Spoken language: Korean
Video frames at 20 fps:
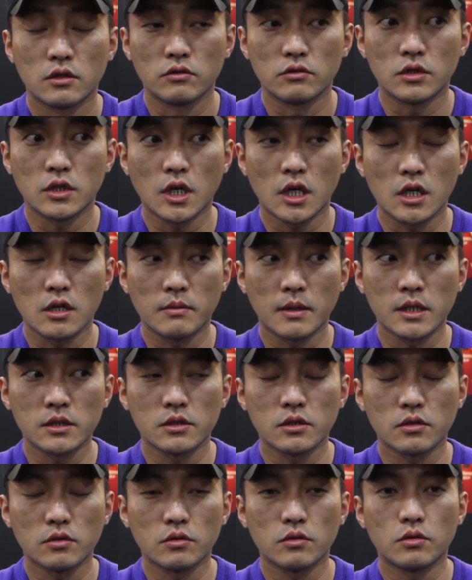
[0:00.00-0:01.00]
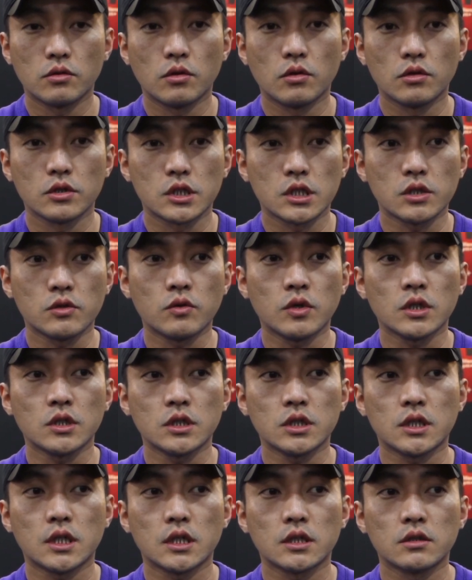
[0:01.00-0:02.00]
우리가 일반적으로
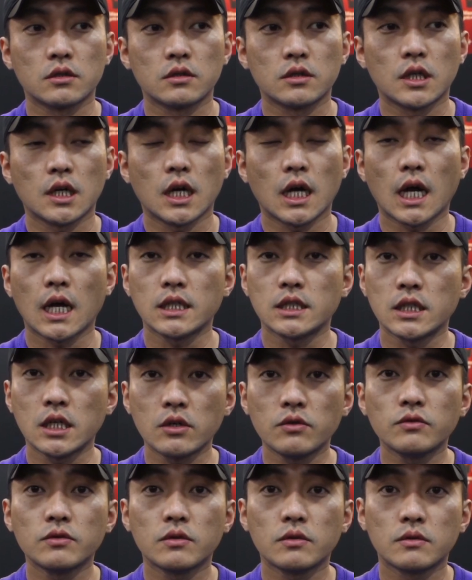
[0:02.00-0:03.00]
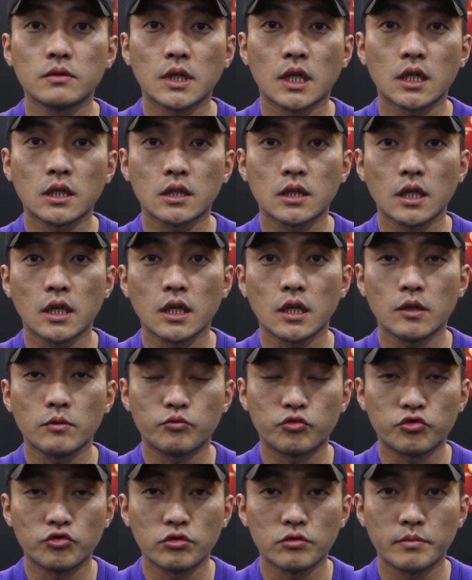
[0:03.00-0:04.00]
스쿼트라던가 하체 운동을 할 때
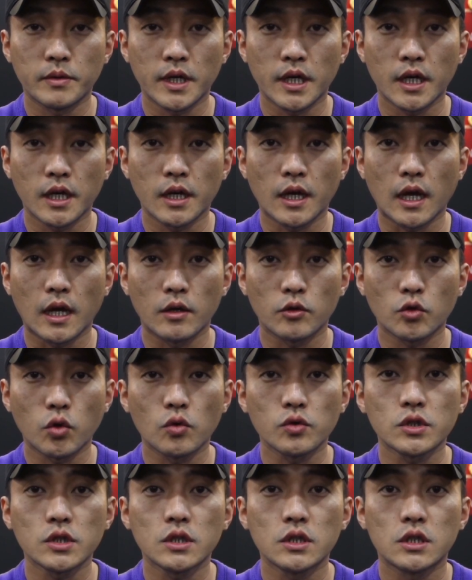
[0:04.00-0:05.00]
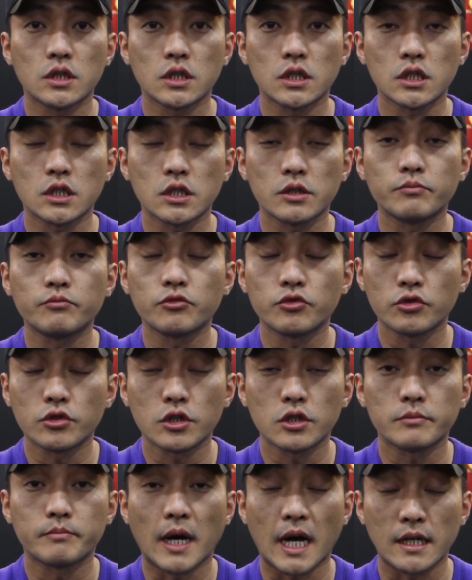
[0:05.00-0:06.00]
무릎에 통증을 느끼시는
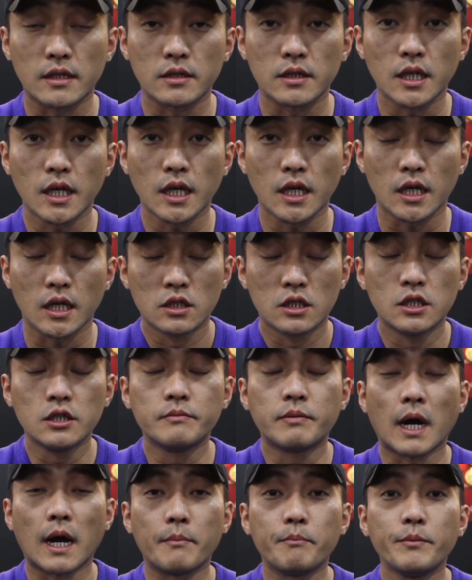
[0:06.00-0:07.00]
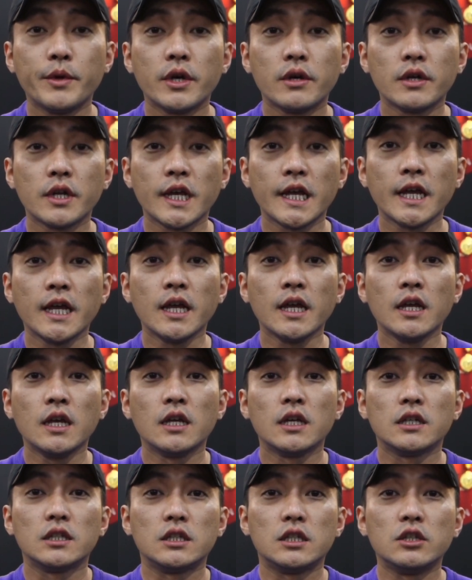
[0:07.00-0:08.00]
분들은 많은데, 그 반면에
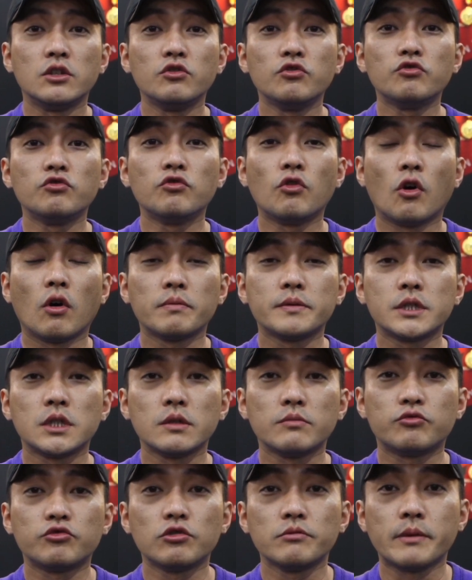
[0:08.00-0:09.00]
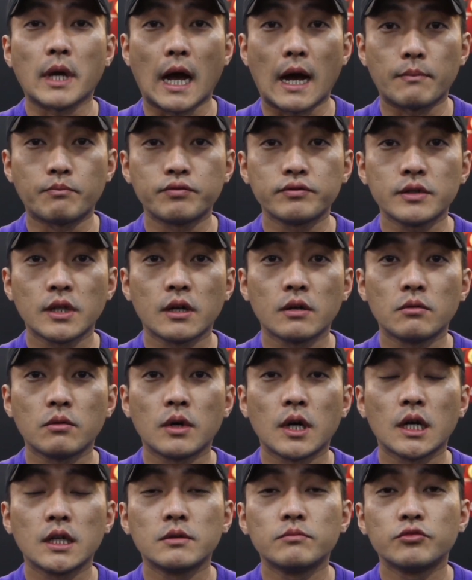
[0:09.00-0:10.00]
이유 없이 무릎이 아프다고
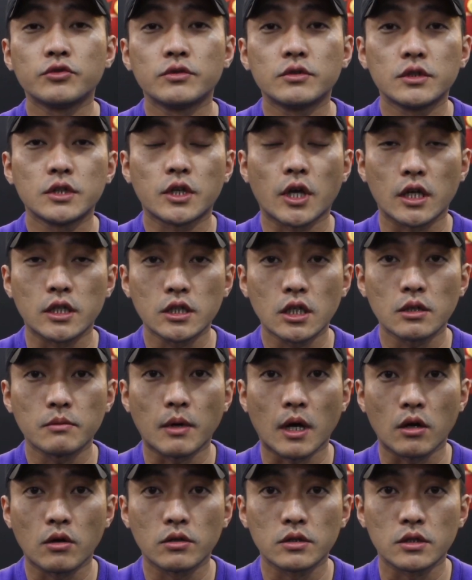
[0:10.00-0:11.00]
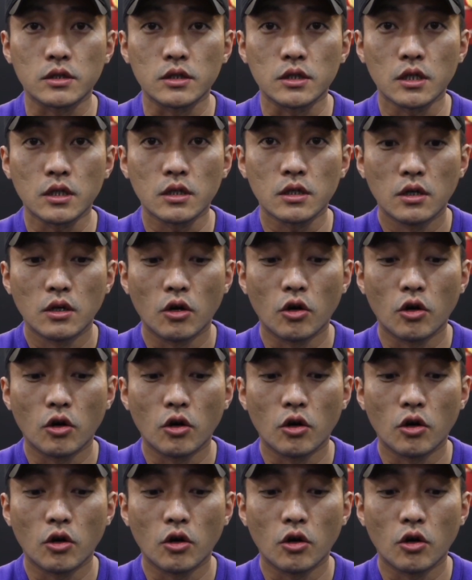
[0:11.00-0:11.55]
하는 분들이 굉장히 많거든요.